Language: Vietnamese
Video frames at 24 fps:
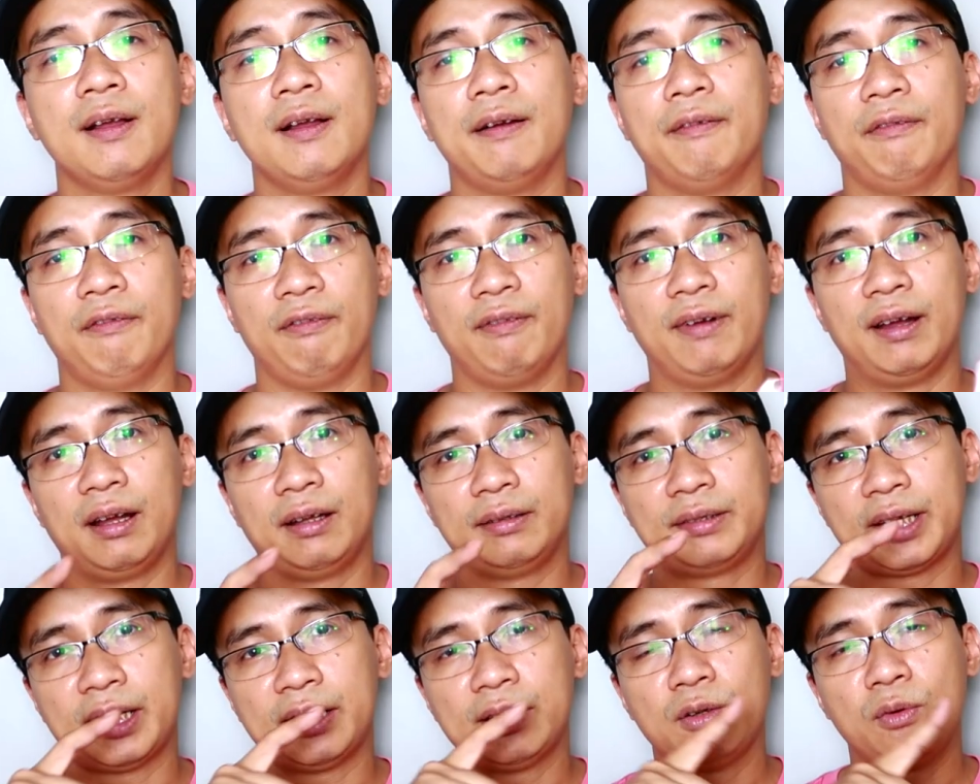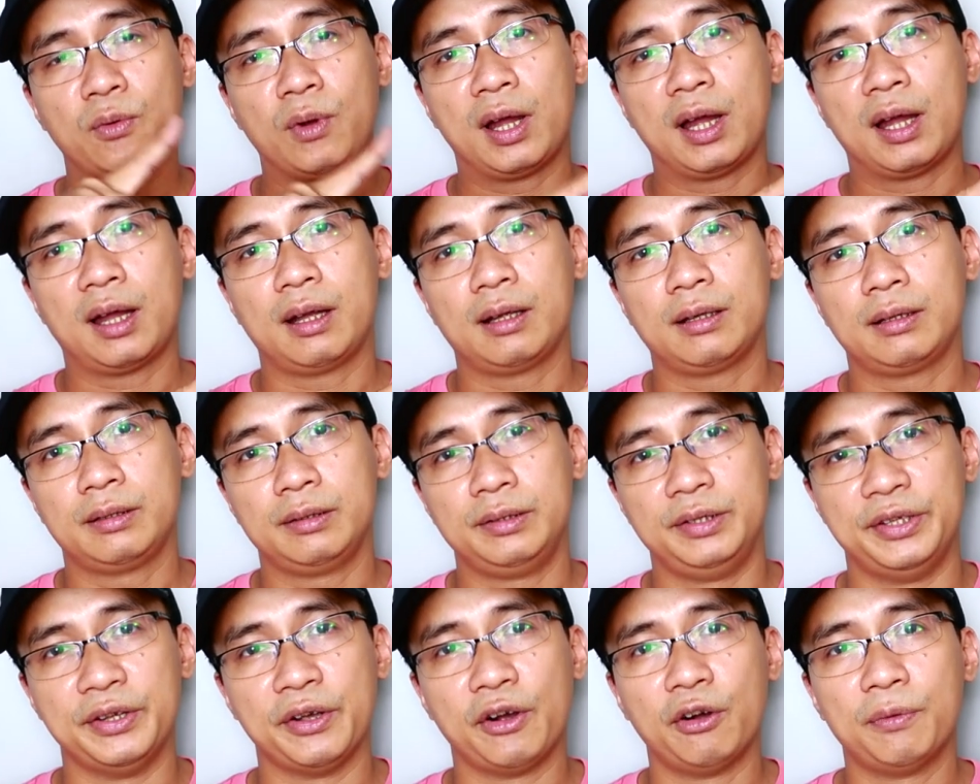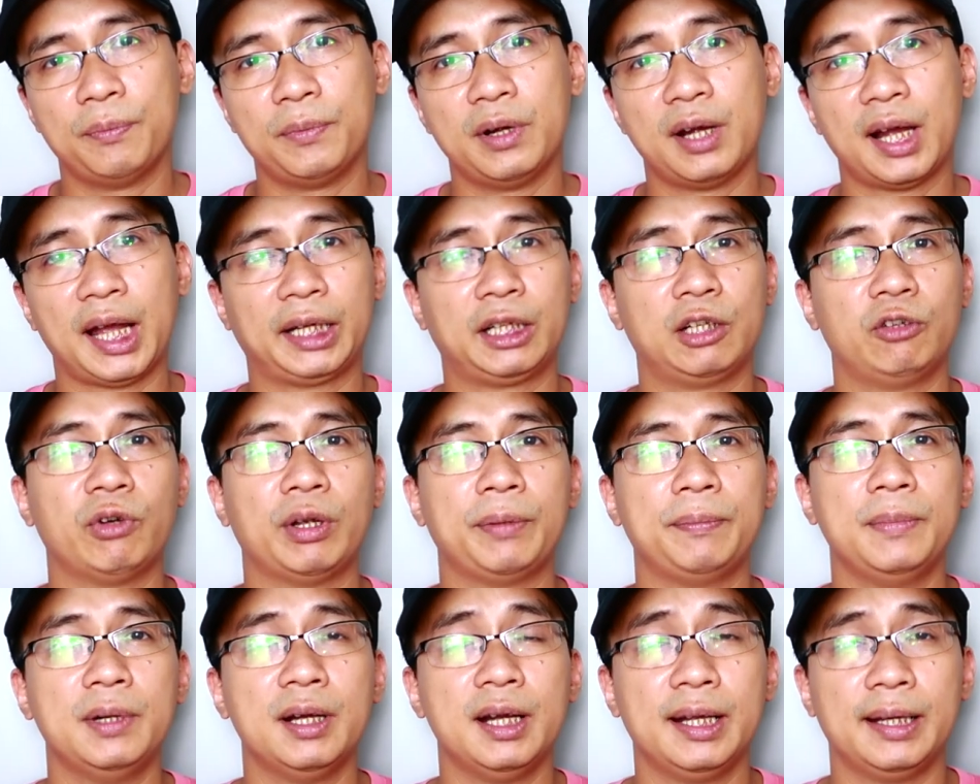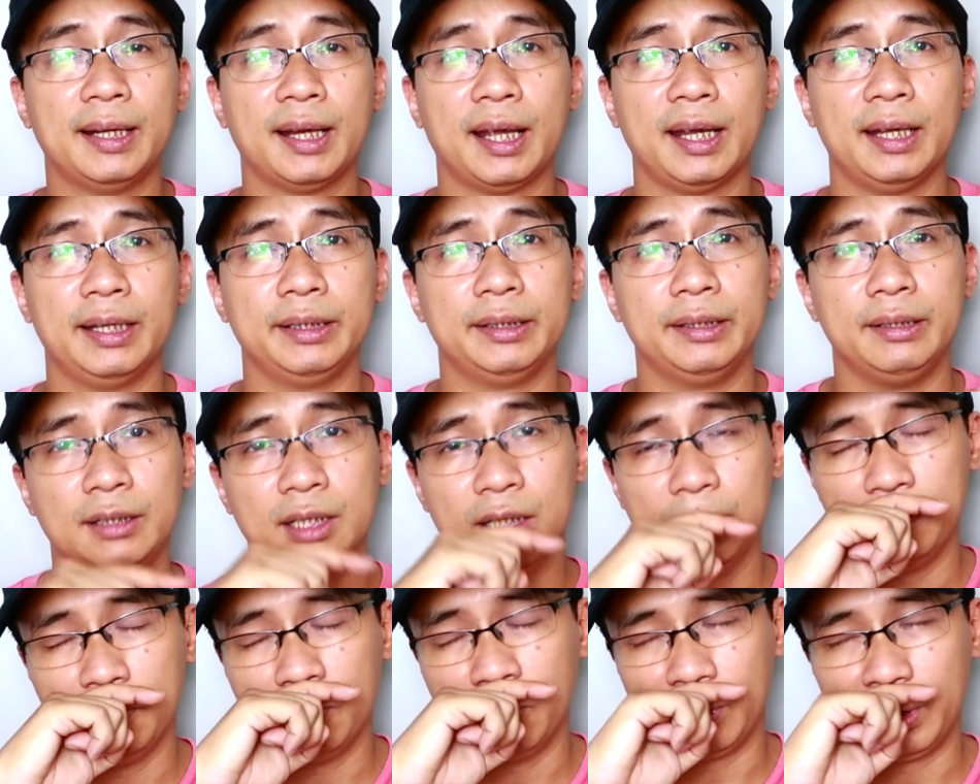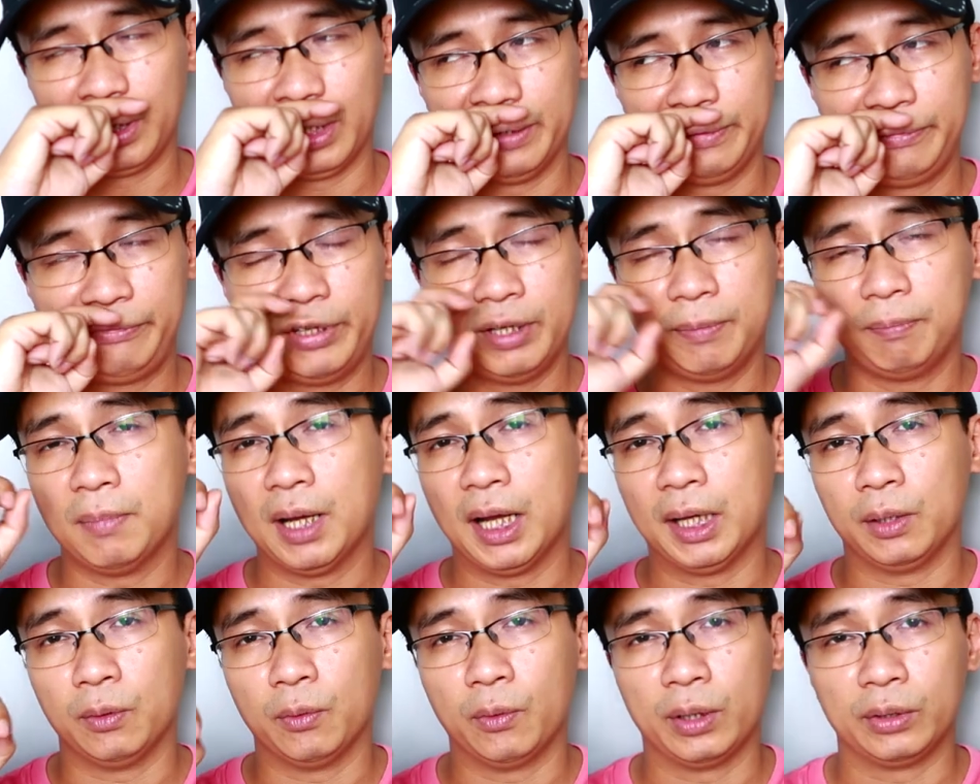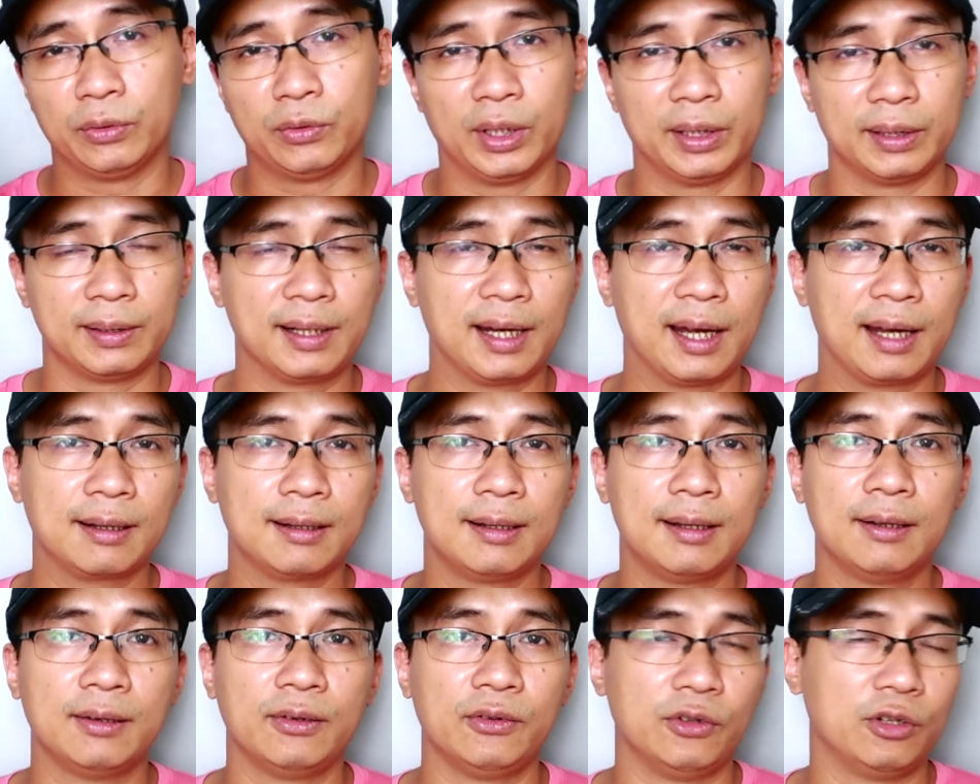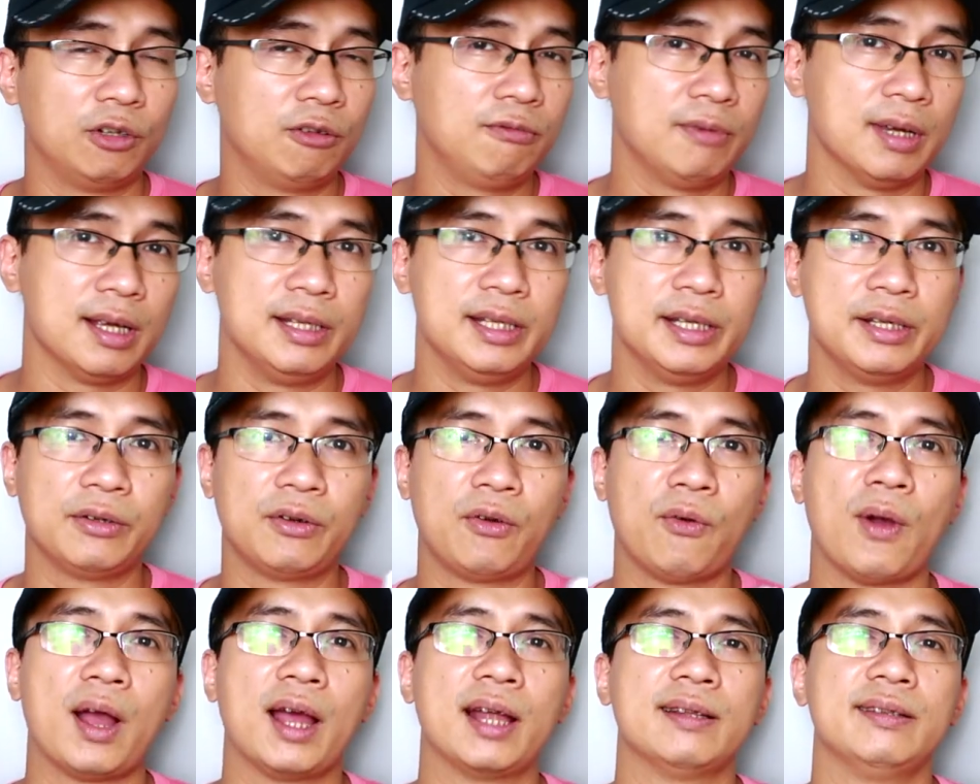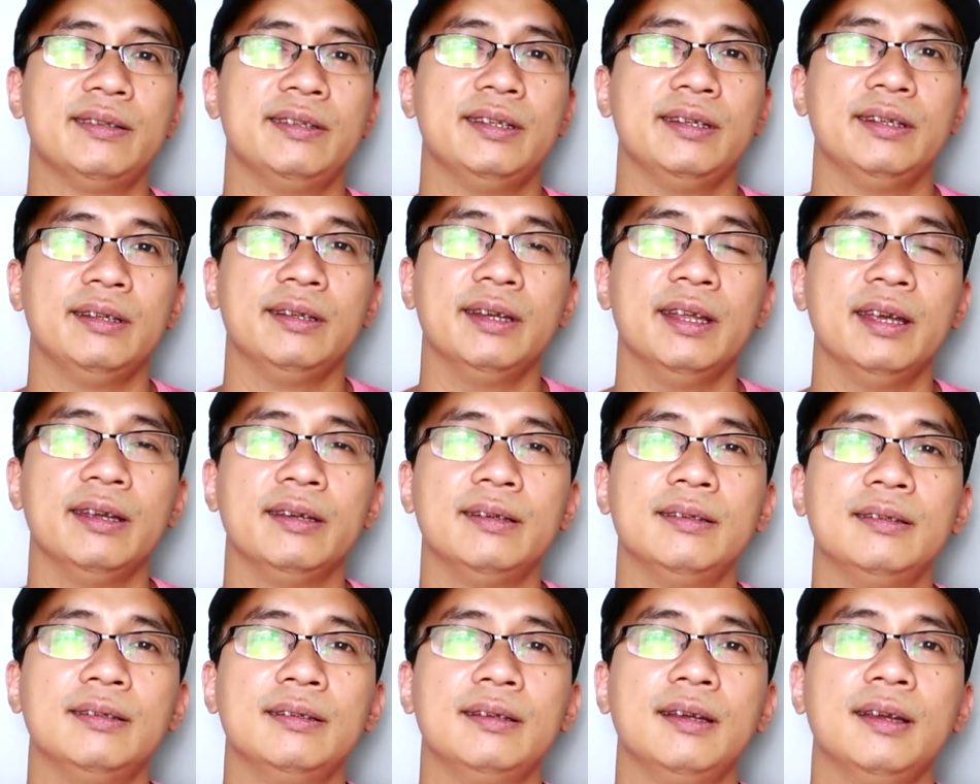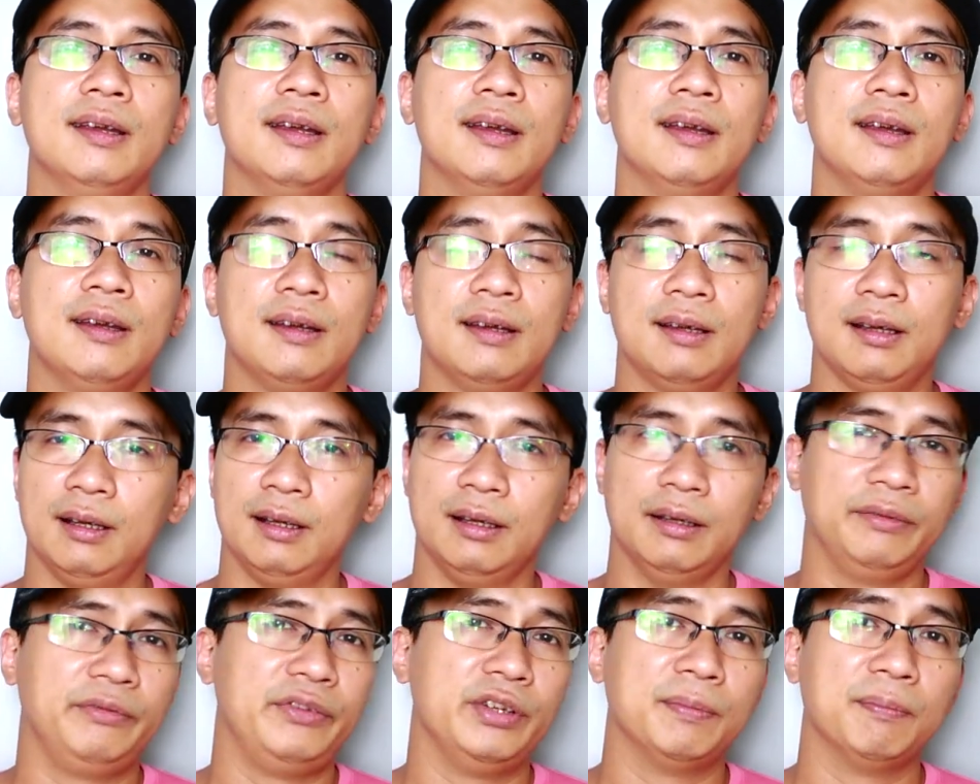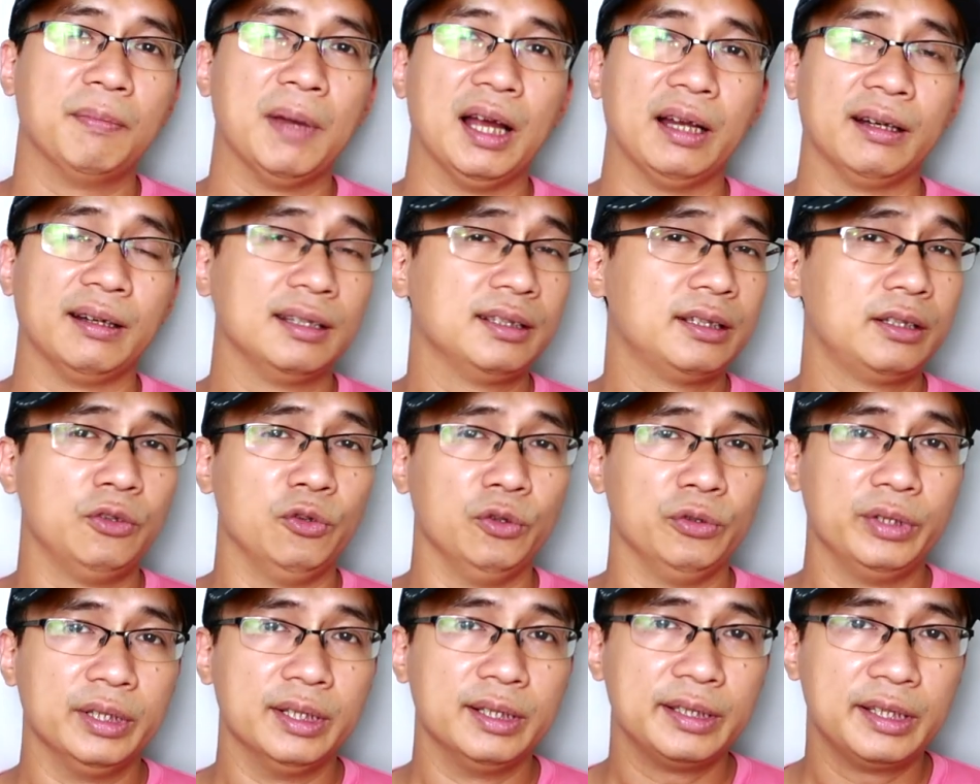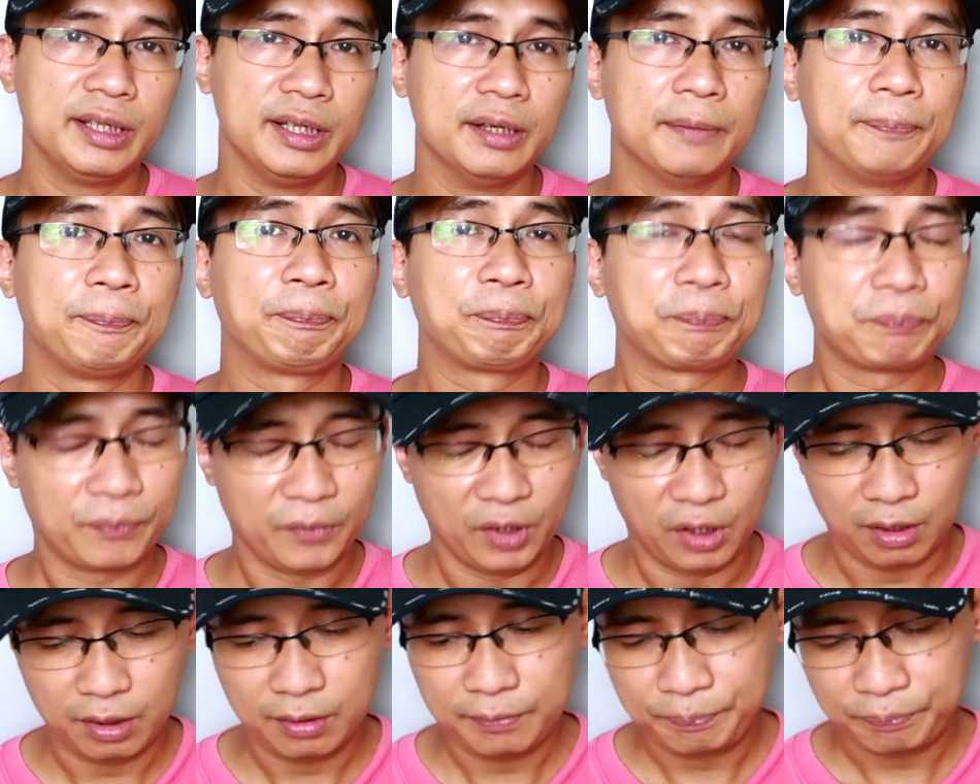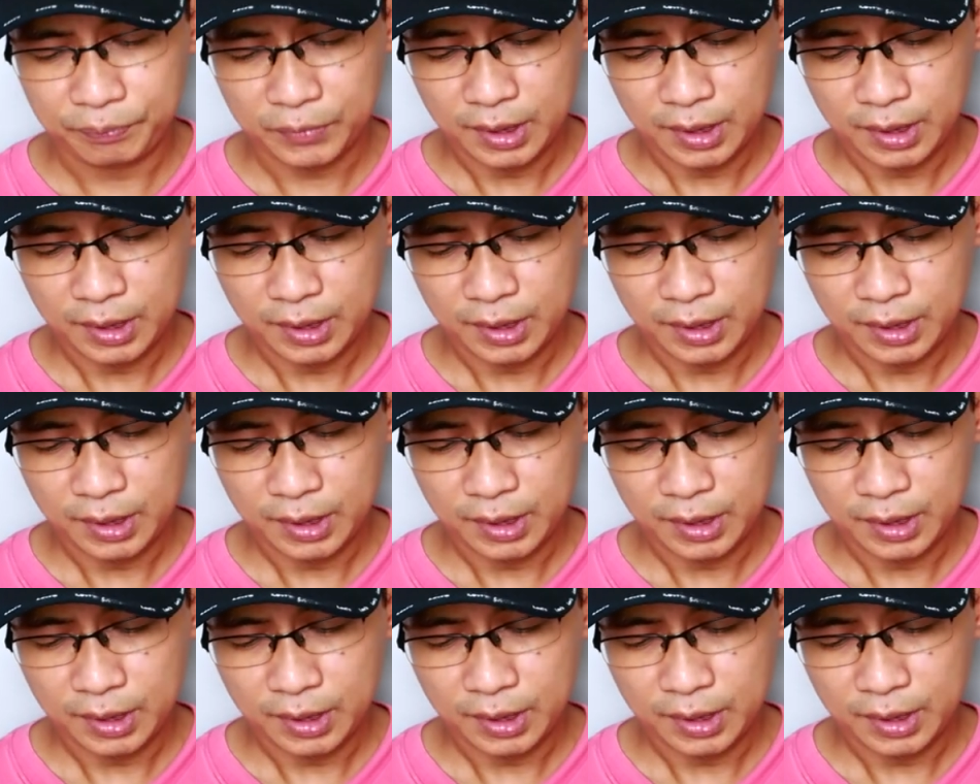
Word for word: và Channel Hoa Geohomer 2020 này thì là một cái phiên bản hoàn toàn khác nó không hề liên quan gì đến uh, phiên bản đã rất nổi tiếng kia đó